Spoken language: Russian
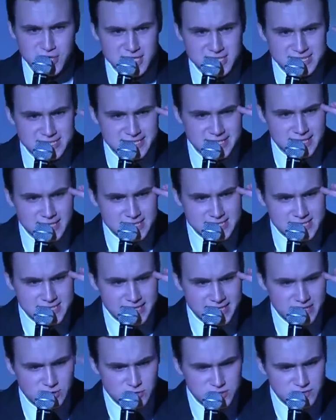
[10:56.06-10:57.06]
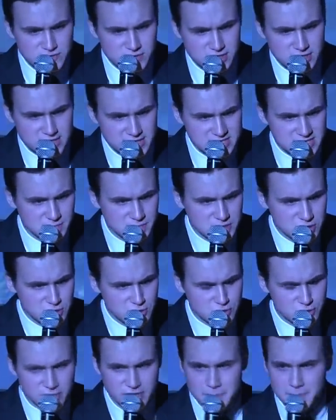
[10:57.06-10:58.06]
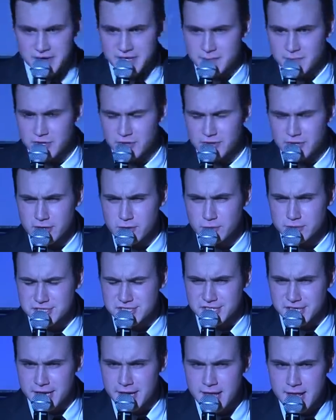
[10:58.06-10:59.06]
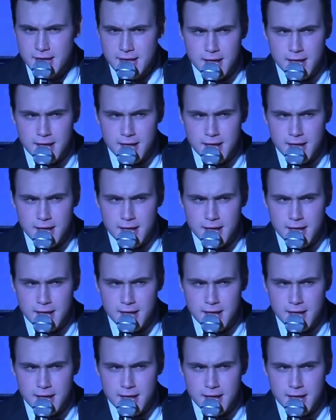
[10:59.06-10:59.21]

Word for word: красные глаза, и люди в интернете пишут, что я принимаю наркотики.